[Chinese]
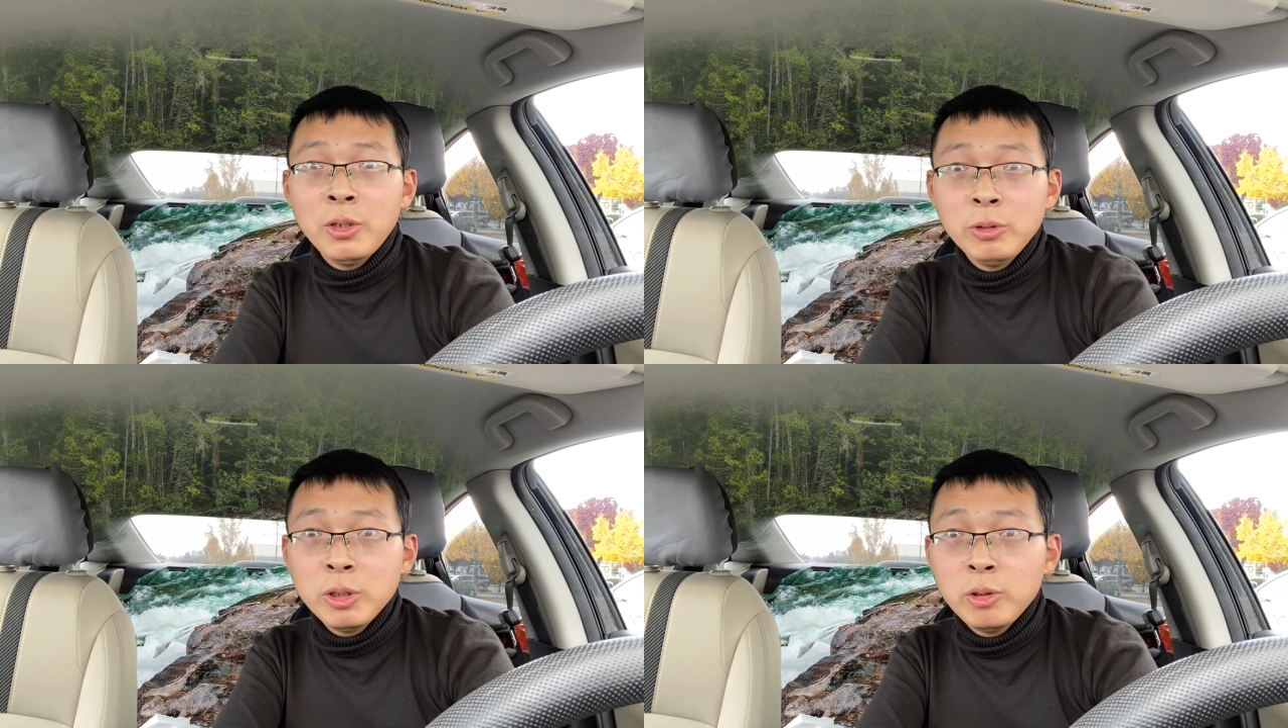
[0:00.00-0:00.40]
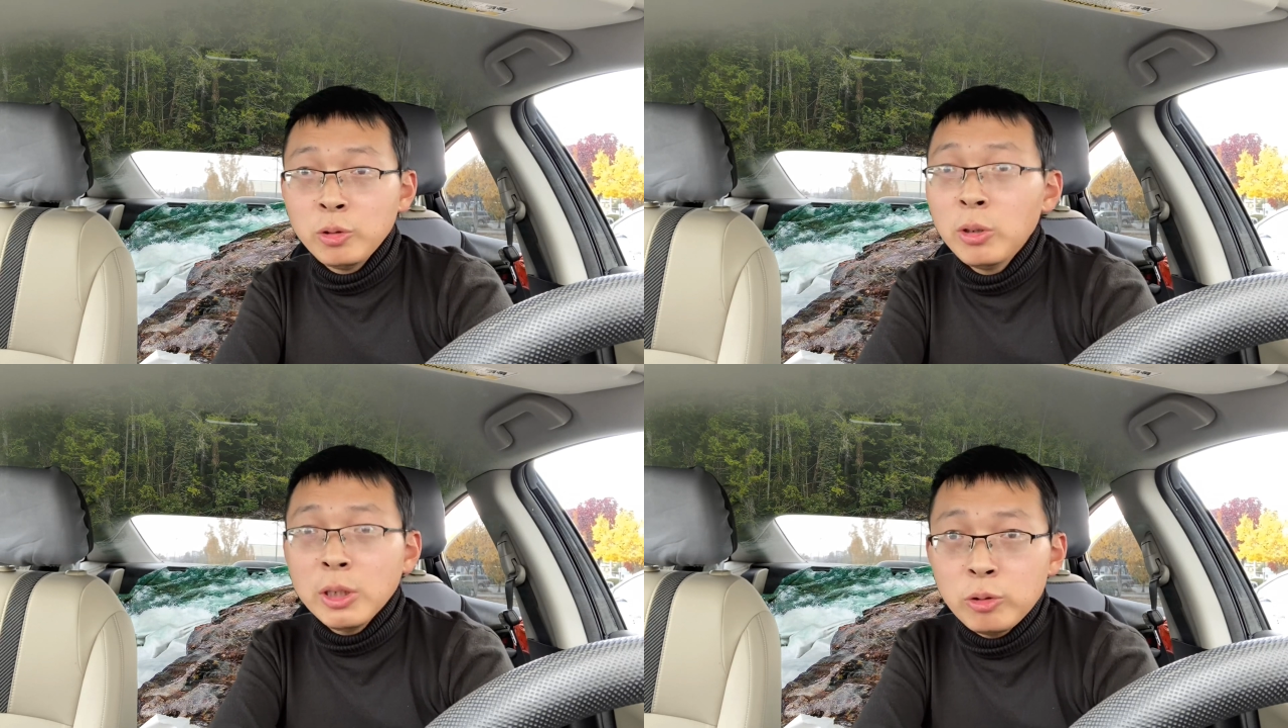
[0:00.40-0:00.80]
邮寄
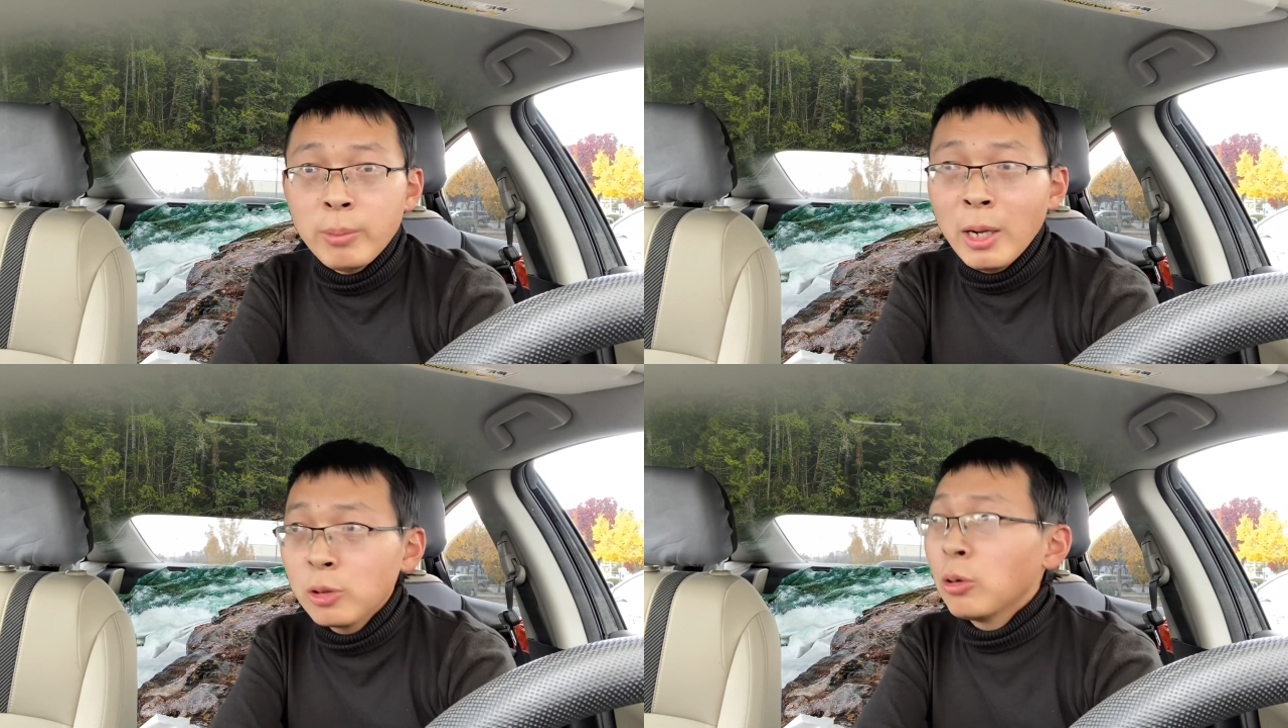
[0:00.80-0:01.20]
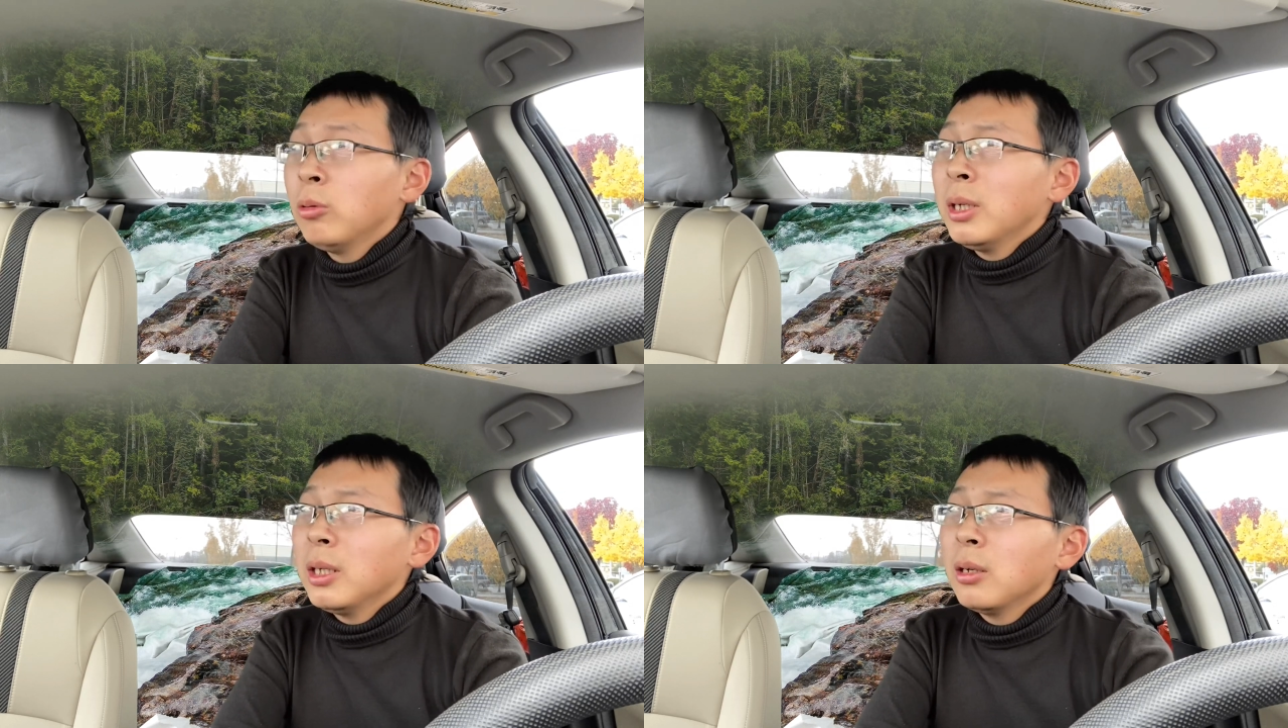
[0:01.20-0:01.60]
邮寄选票
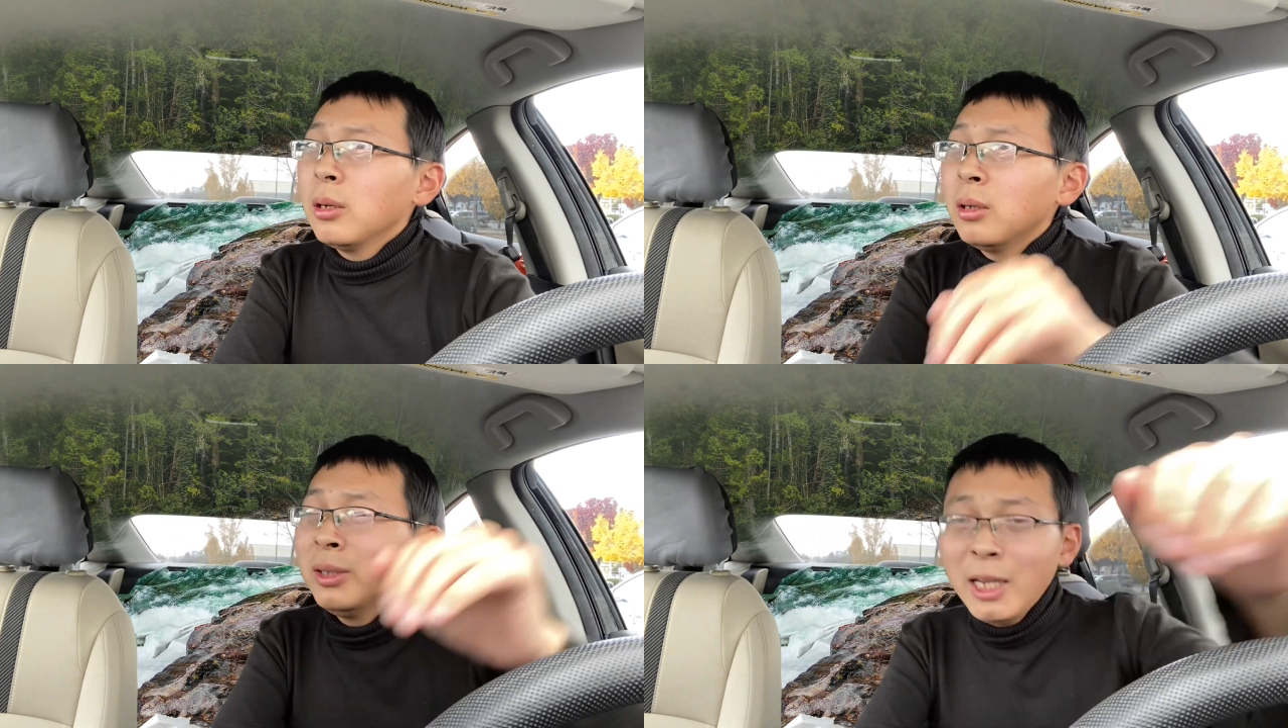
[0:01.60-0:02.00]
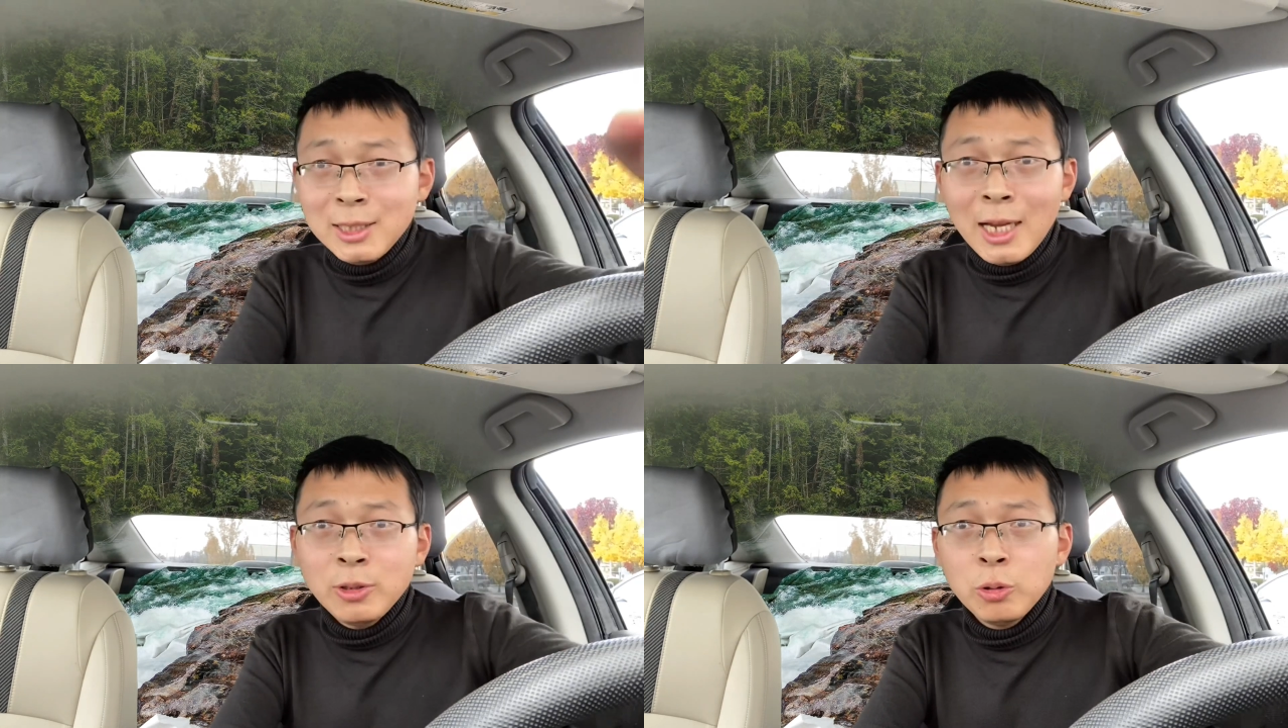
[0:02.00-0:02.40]
从内
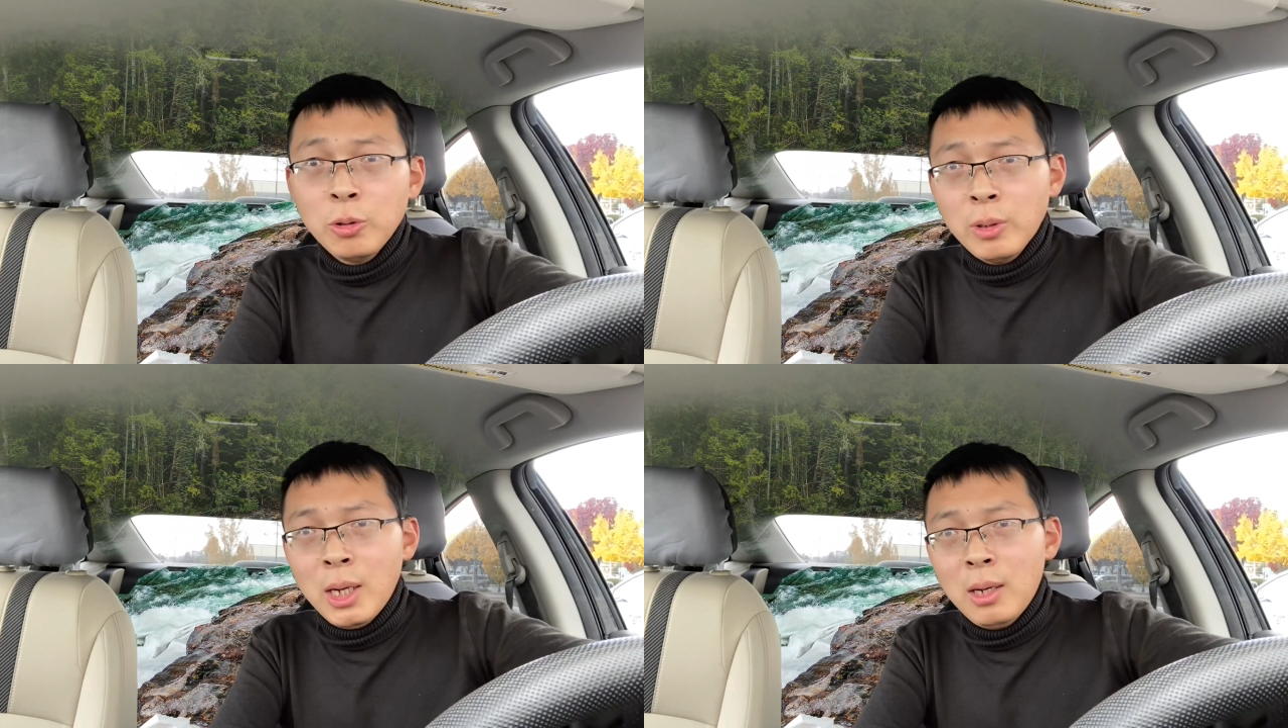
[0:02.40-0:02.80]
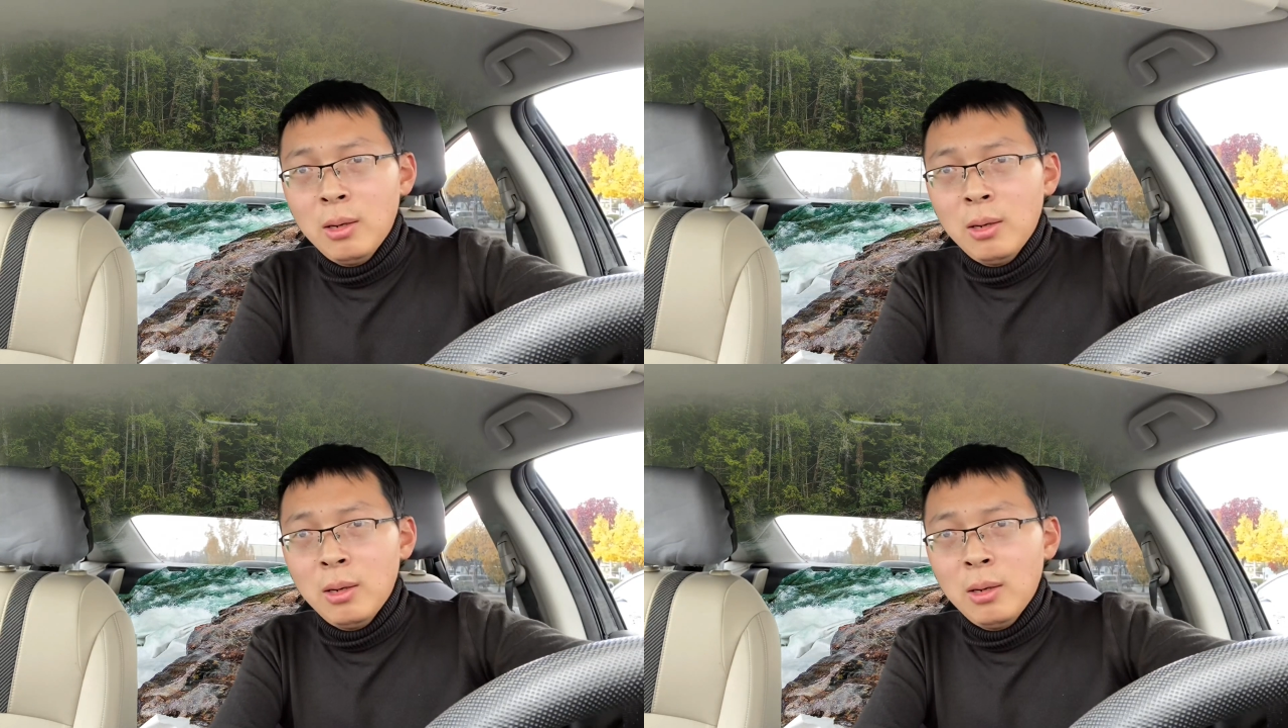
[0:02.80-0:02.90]
战就有了，